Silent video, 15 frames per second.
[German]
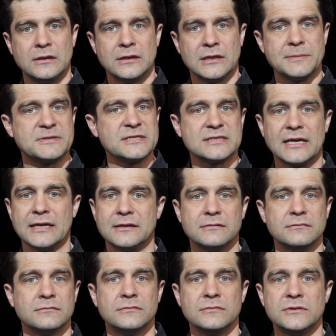Gibt es
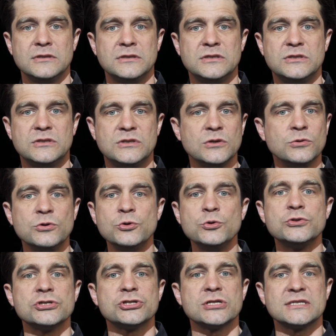ein
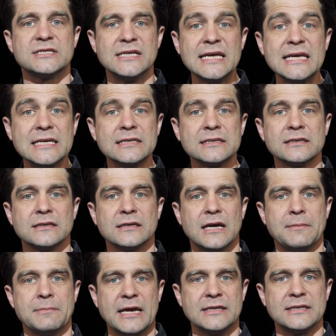dionysisches Licht
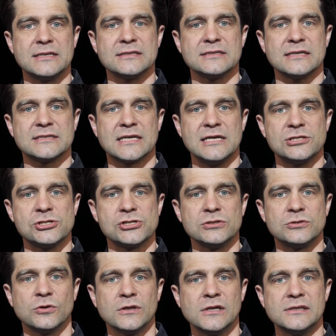am Ende des asketischen
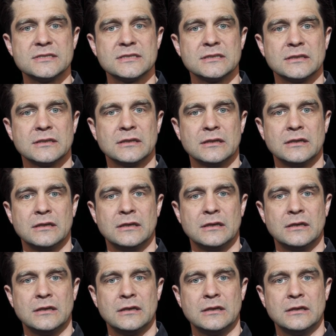Tunnels?
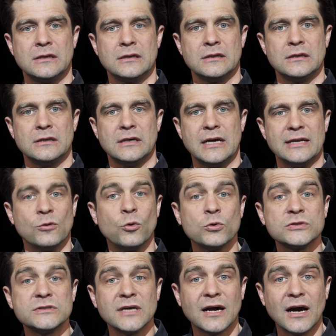Ein
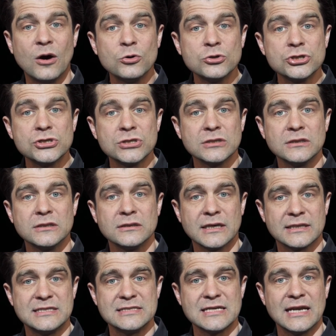Osterrausch
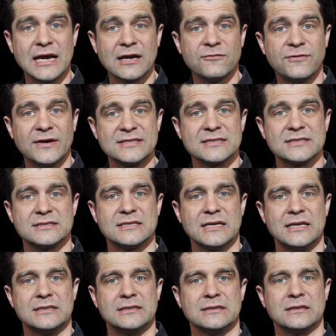nach dieser langen
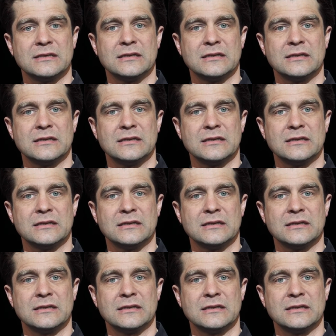Fastenzeit?